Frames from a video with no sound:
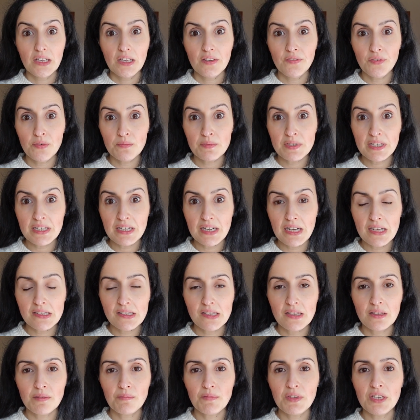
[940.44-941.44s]
E fomos à
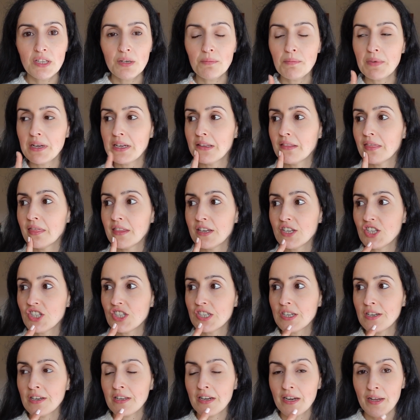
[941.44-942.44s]
casa da minha irmã
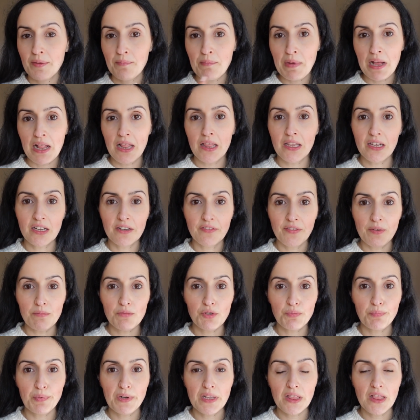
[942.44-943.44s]
deixar a mala que
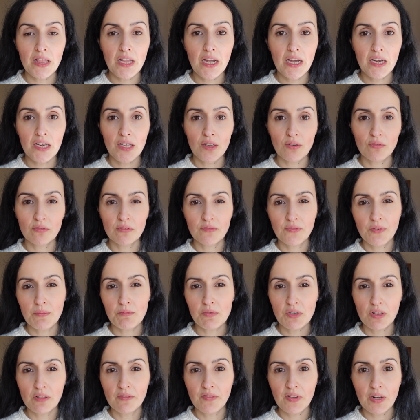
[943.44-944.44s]
vamos partilhar, que é onde
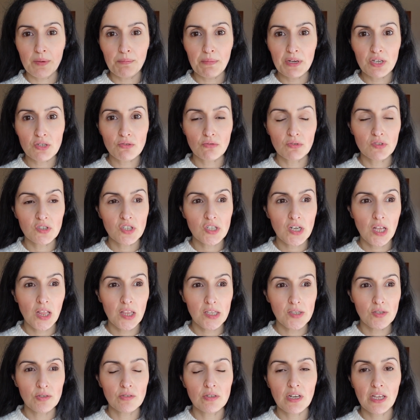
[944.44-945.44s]
vamos levar mais coisas
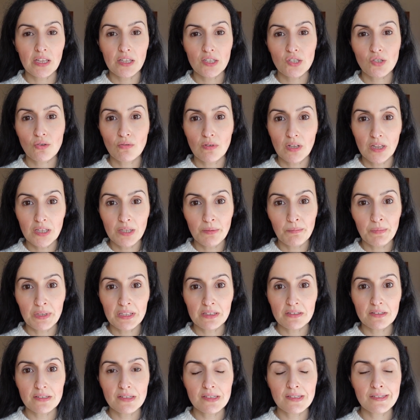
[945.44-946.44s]
relacionadas com
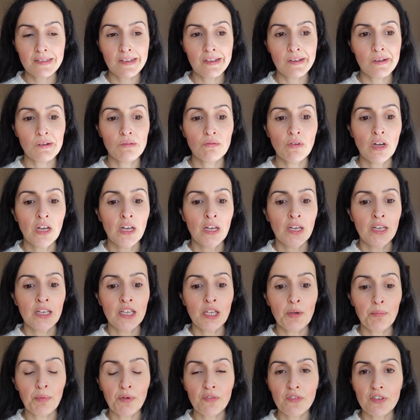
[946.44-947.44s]
alimentação,
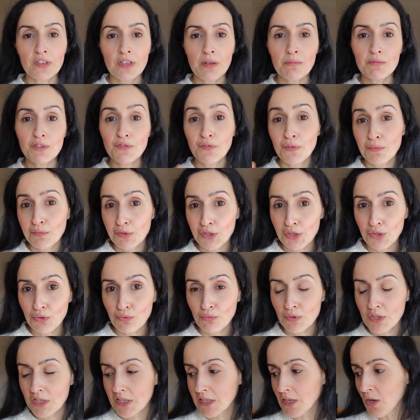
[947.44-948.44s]
e aproveitámos e fomos as
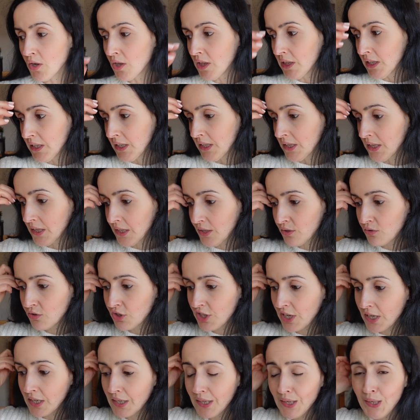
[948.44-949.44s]
duas ao Lidl. Eu
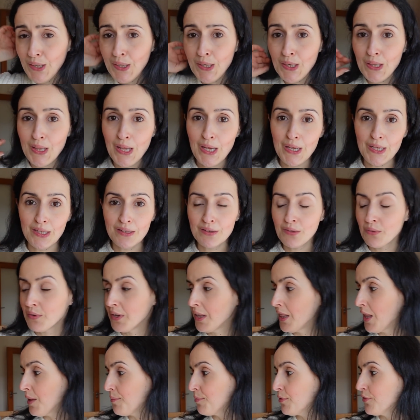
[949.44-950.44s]
já queria ir lá e então
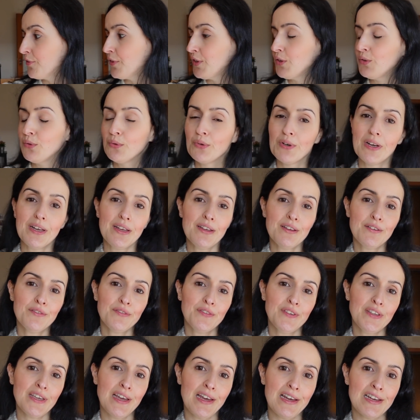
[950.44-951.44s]
ela aproveitou a
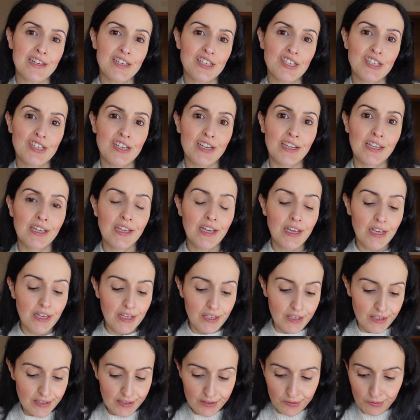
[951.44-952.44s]
viagem.
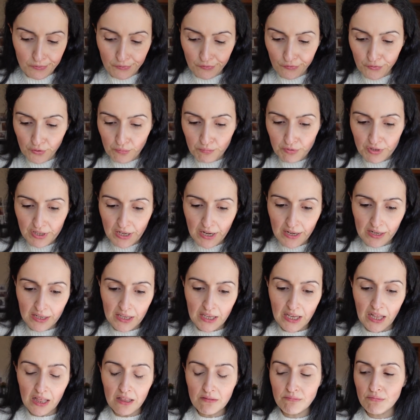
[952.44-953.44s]
E eu vou mostrar
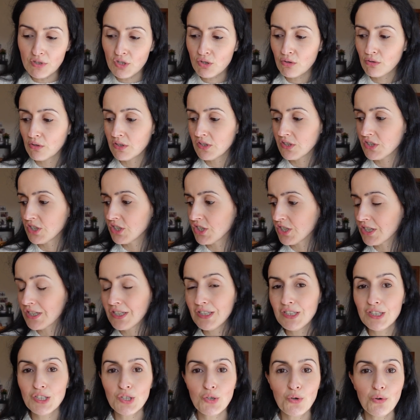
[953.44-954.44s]
aqui algumas coisas
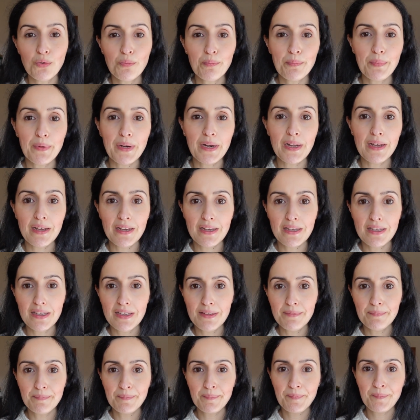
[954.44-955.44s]
que
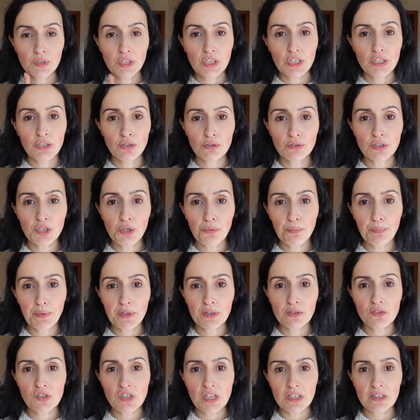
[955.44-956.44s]
comprei. E ontem o
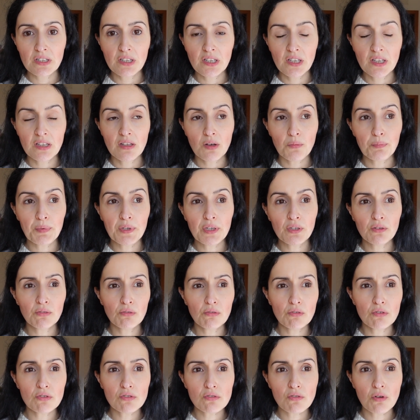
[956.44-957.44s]
Pedro já tinha ido ao Pingo
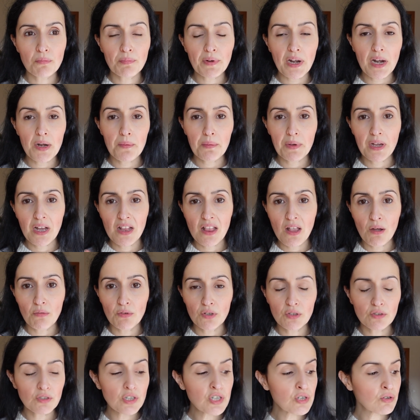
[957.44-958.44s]
Doce comprar bacalhau e
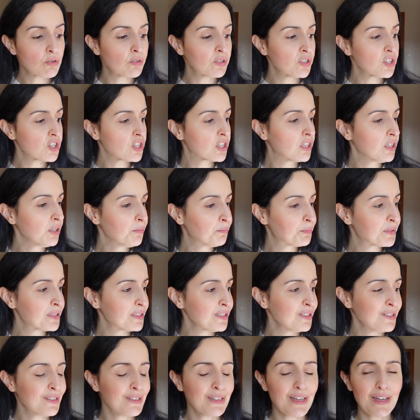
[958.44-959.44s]
outras coisas que
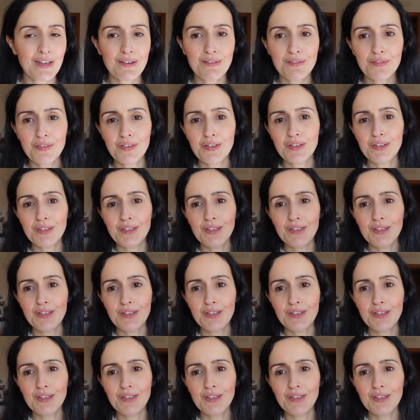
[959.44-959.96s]
precisava